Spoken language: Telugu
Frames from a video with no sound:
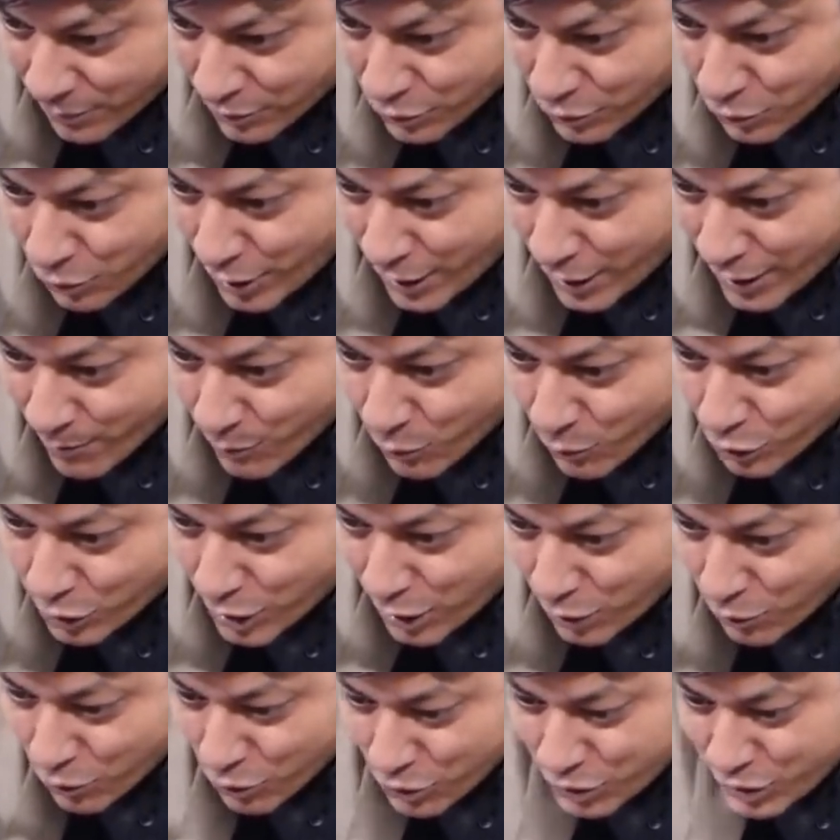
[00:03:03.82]
చూడండి మూత
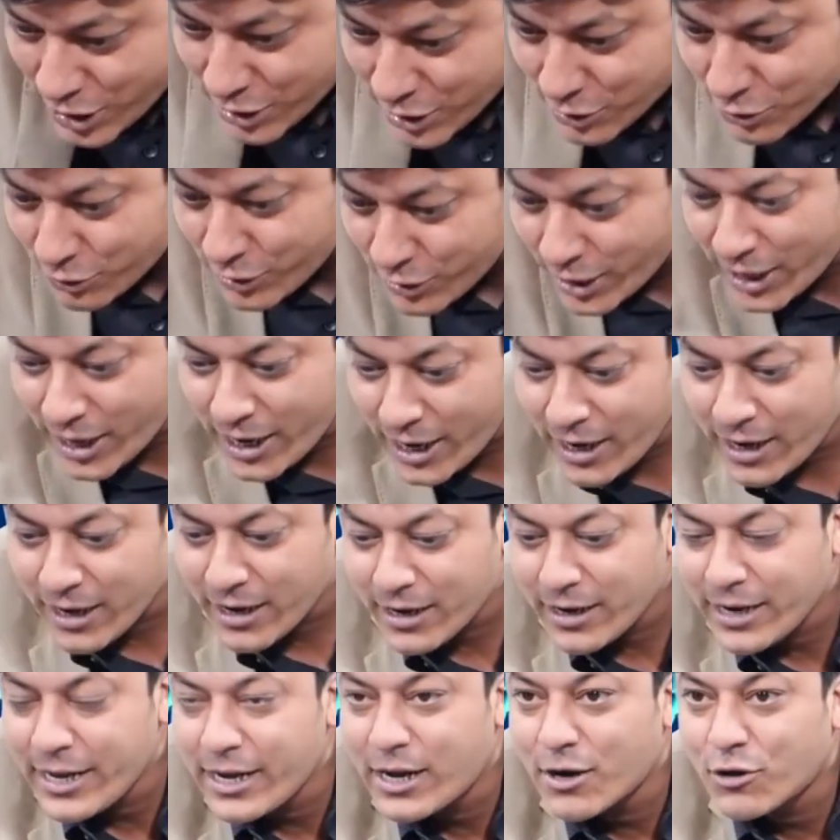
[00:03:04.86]
లూజ్ చేస్తుంటేనే
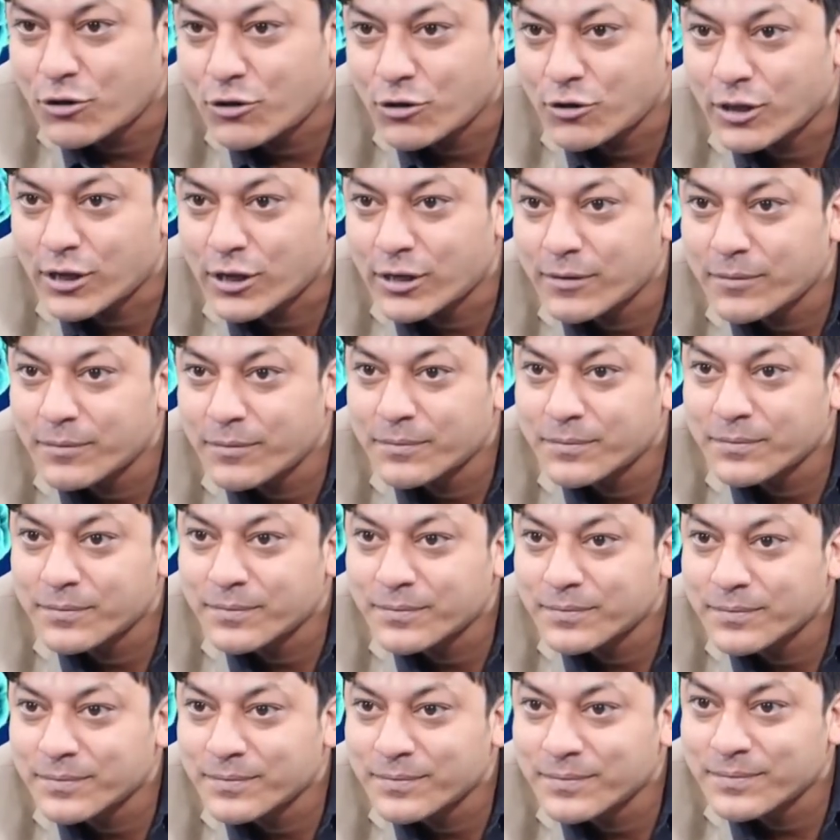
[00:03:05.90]
లీక్ అవుతుంది లీక్ అవుతుంది
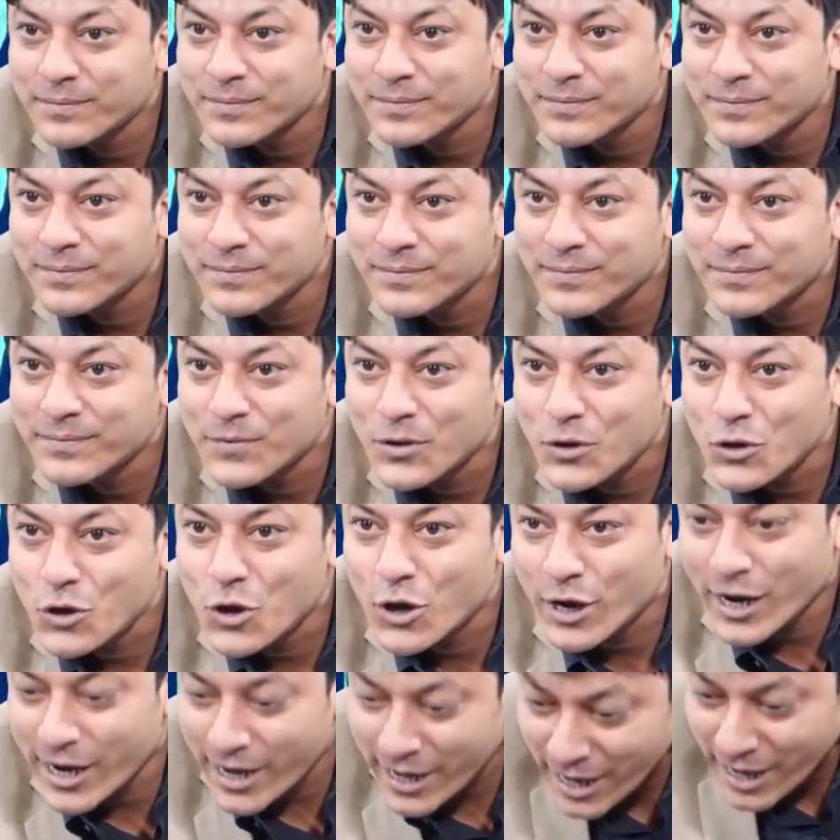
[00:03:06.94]

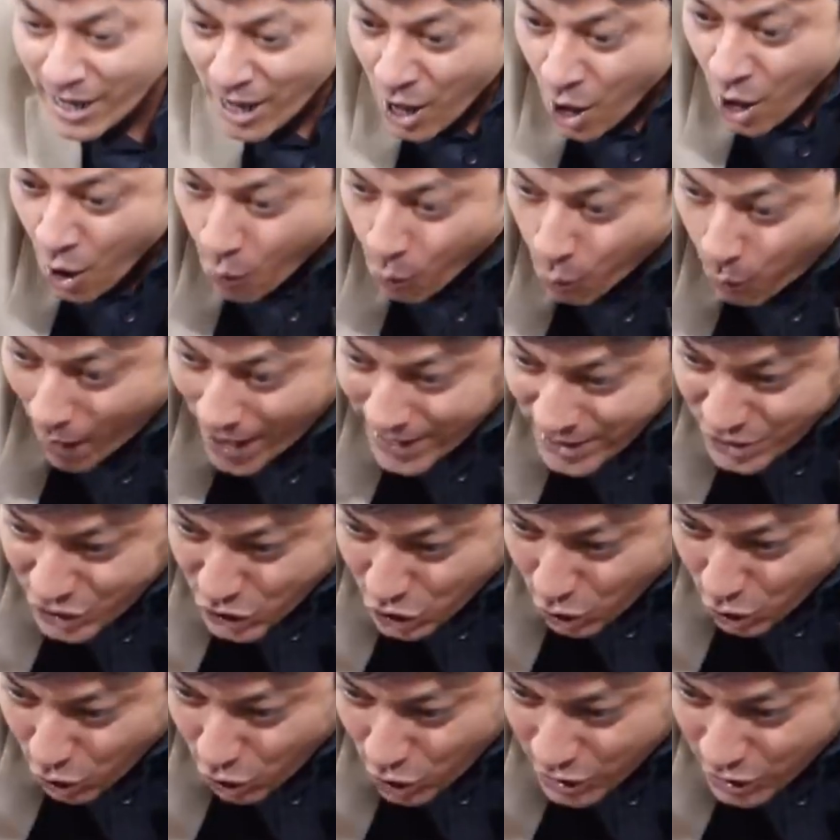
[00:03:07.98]
యువర్ గెటింగ్ ఇట్
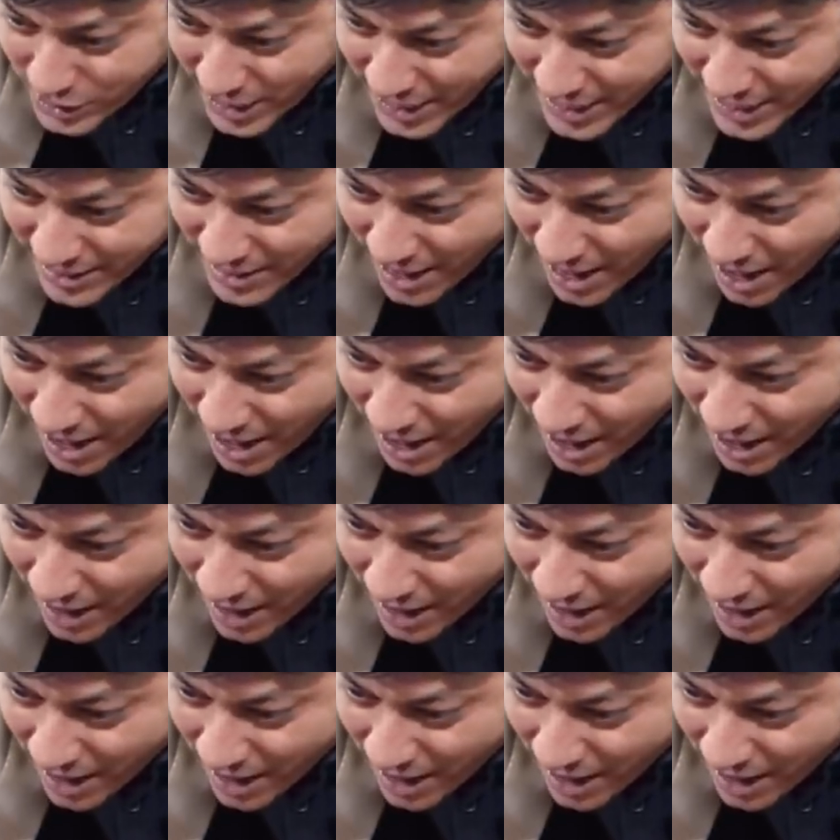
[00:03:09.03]
వన్స్ క్లోజ్ అయిందా